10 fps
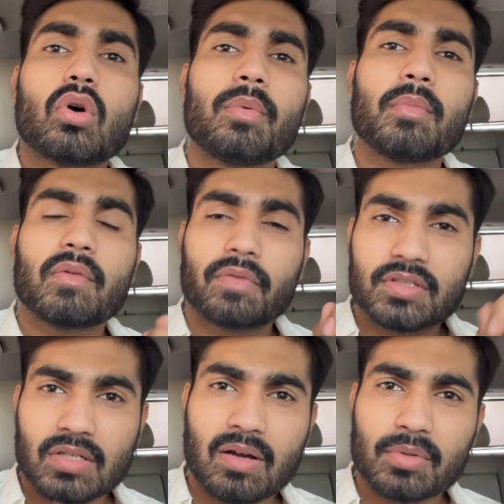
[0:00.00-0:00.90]
अभी मैं फिर
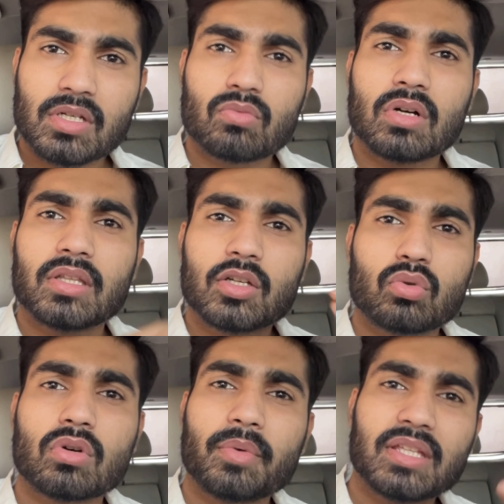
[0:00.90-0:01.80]
से वहाँ पे जाऊँगा
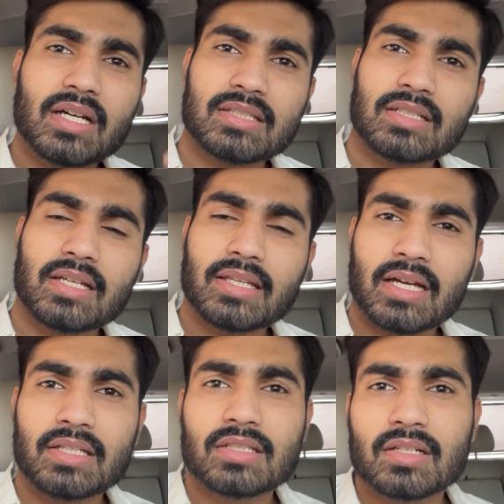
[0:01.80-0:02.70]
देखूंगा भाई क्या चल रहा है क्या नहीं चल